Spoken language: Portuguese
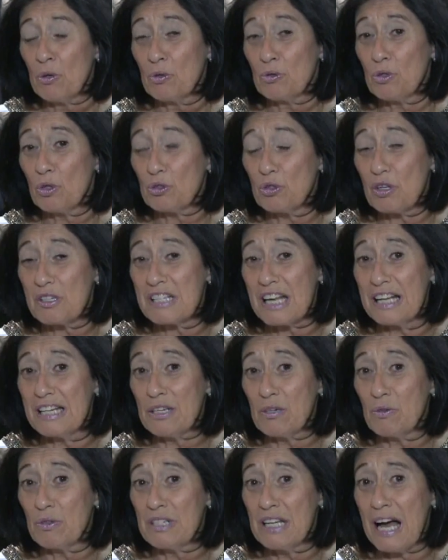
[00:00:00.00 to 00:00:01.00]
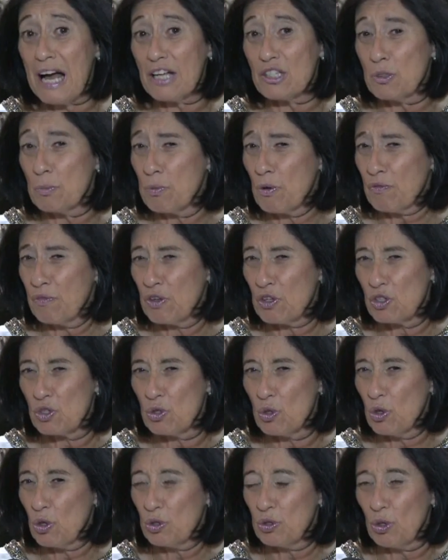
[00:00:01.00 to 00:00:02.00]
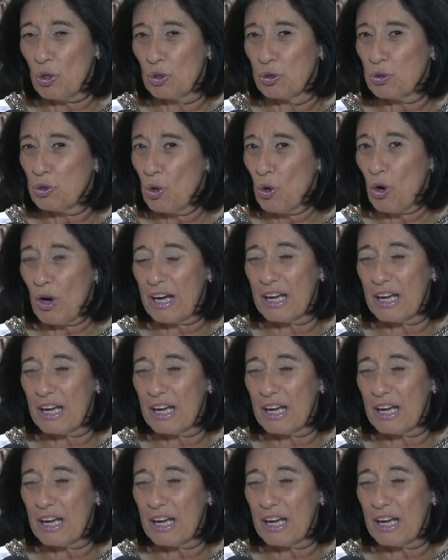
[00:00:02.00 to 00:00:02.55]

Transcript: O doutor Salim Curiati, professor, doutor,